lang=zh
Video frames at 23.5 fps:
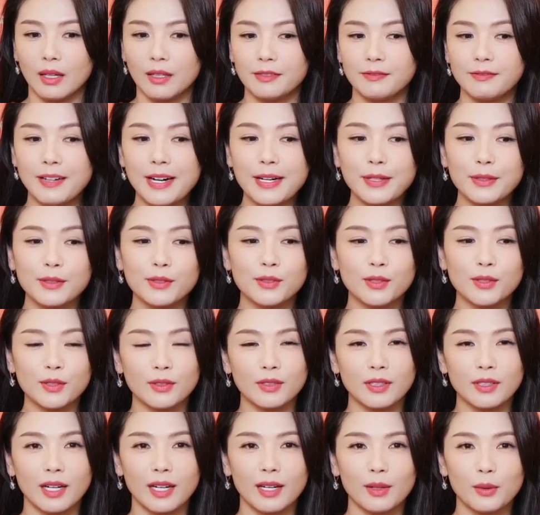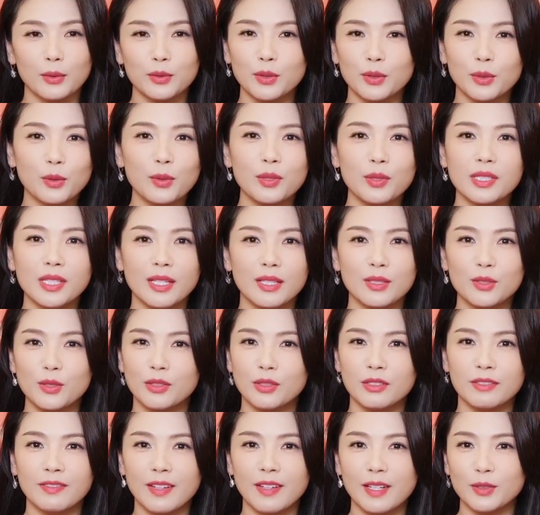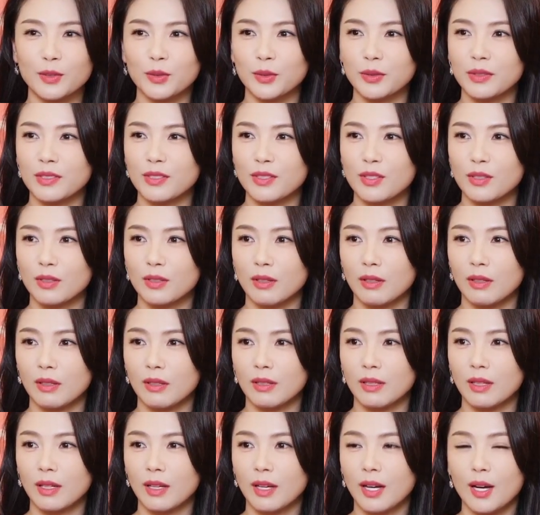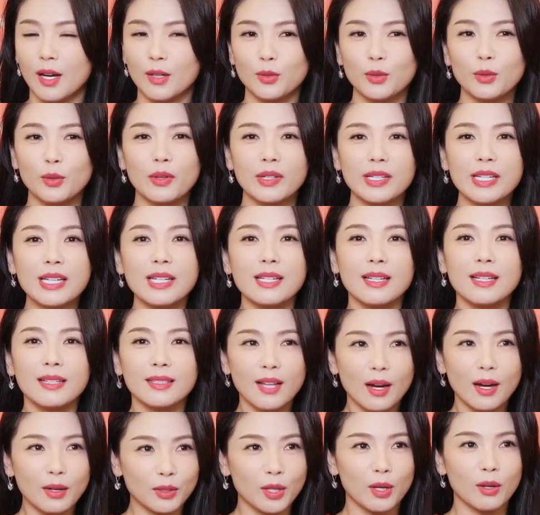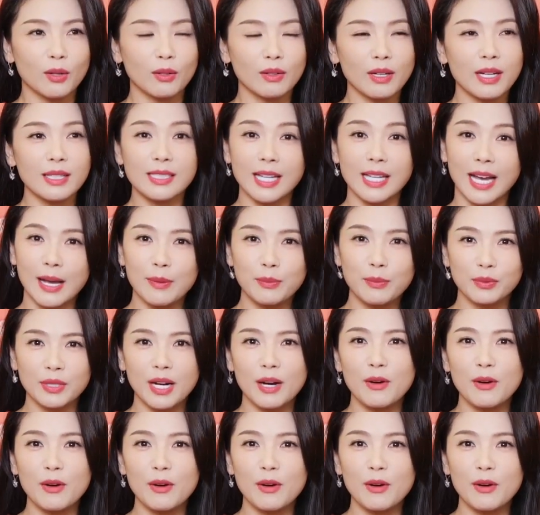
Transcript: 放纵啊！我觉得过年就是放纵的时候。如果一年到头了，你还不